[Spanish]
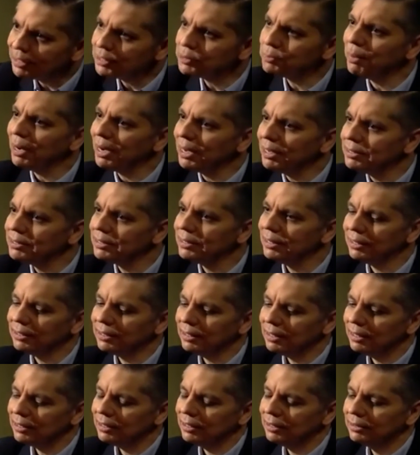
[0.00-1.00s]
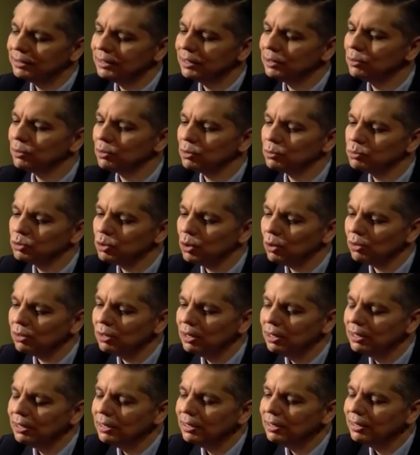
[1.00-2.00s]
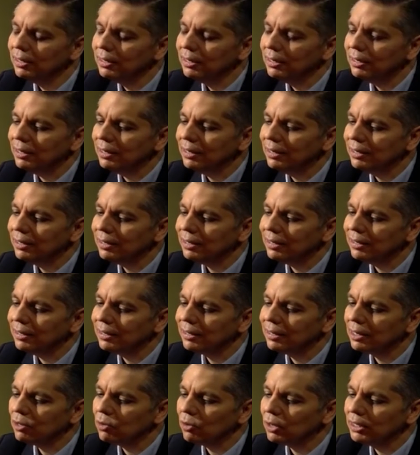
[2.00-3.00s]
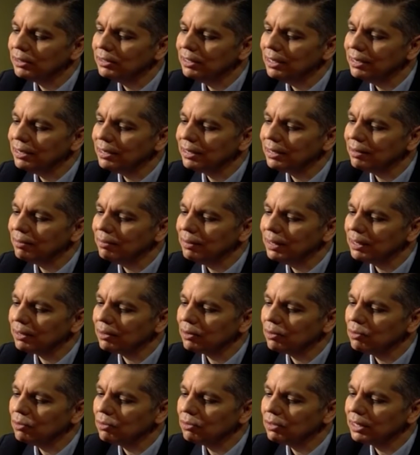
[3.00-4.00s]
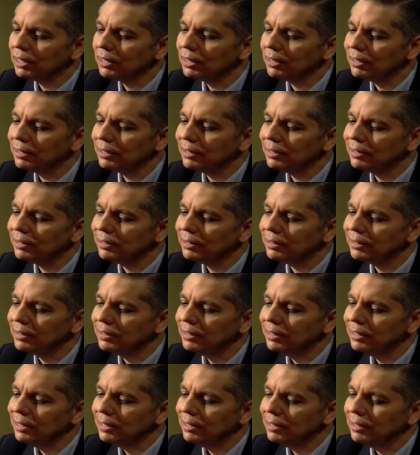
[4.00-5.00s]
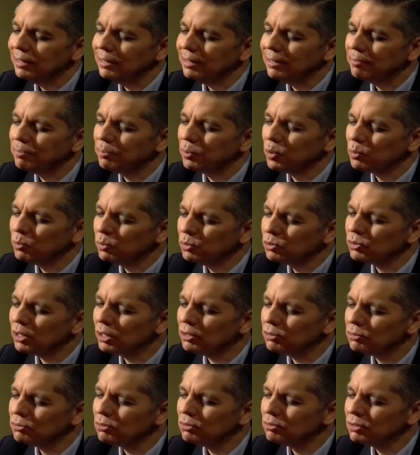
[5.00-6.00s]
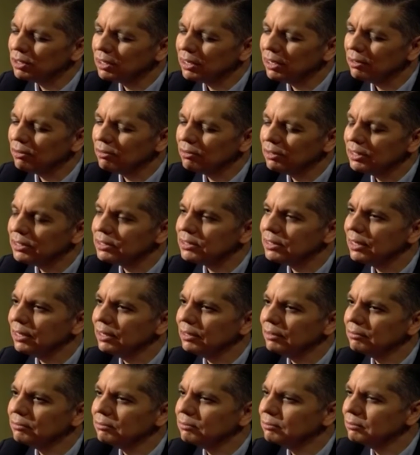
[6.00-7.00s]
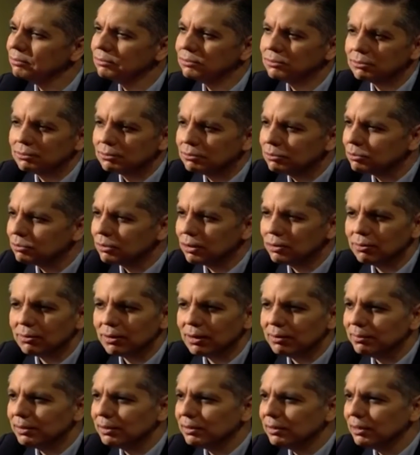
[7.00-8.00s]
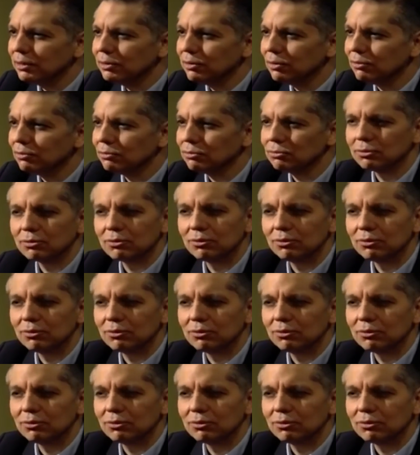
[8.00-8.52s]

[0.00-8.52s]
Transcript: Eh, completamente de acuerdo con lo que planteas. Además, eh, fíjate que este es otro tema que estamos estudiando con mucho cuidado en Transparencia Internacional,